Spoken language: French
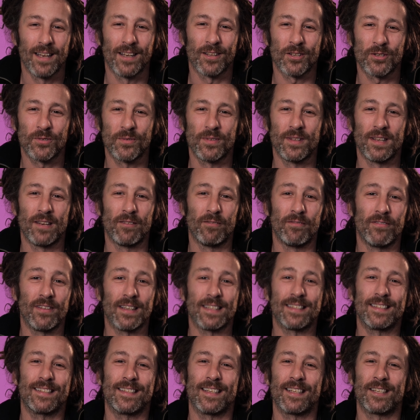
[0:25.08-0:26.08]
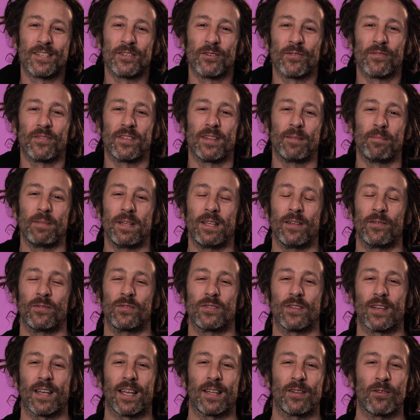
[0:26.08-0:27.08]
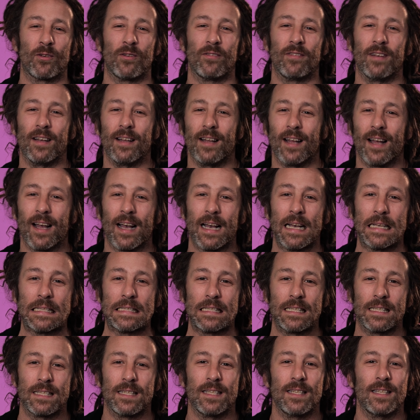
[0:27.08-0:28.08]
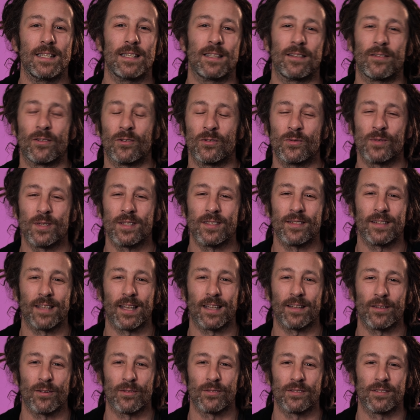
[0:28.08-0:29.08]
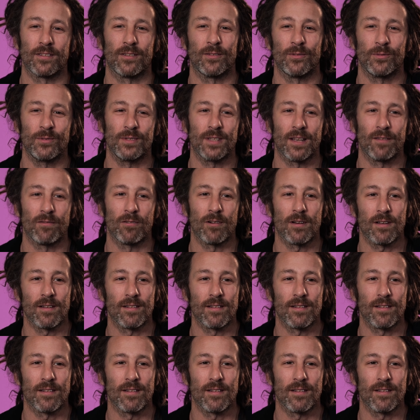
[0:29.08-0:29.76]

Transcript: je suis né le 27 janvier 1980 à Annecy, dans le 74, en Haute-Savoie.